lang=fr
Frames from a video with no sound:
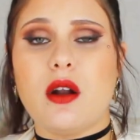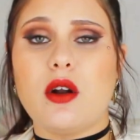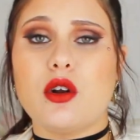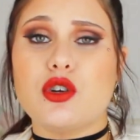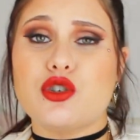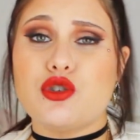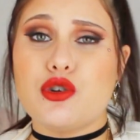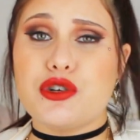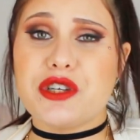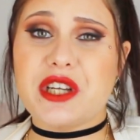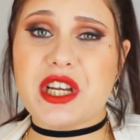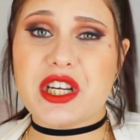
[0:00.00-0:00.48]

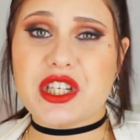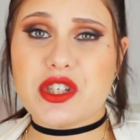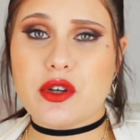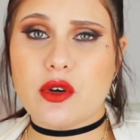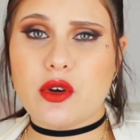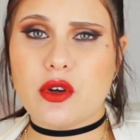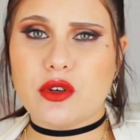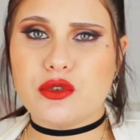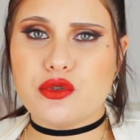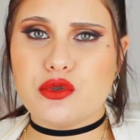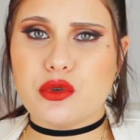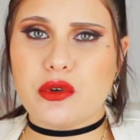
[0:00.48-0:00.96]
Alors je le cherche
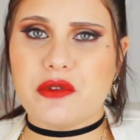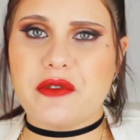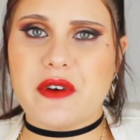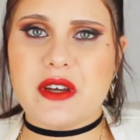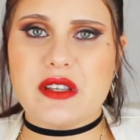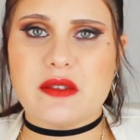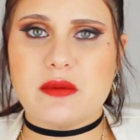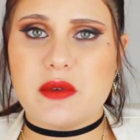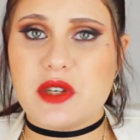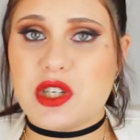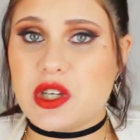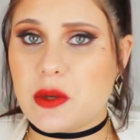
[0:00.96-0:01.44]
en grande
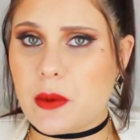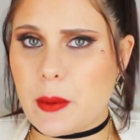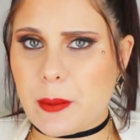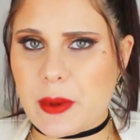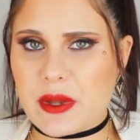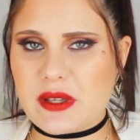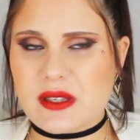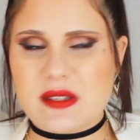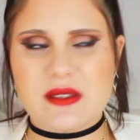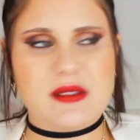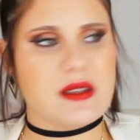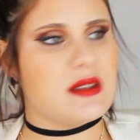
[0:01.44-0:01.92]
surface, mais je sais
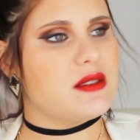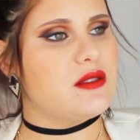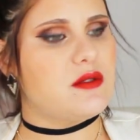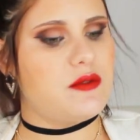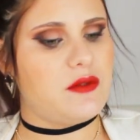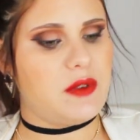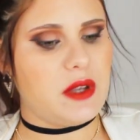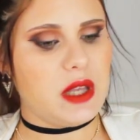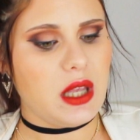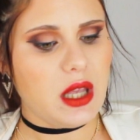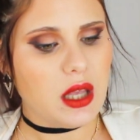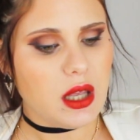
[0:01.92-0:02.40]
même pas si ça se
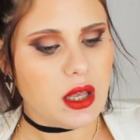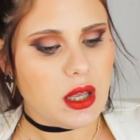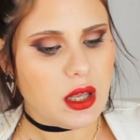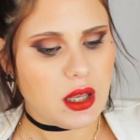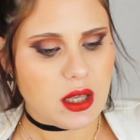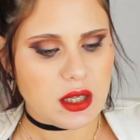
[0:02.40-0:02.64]
fait.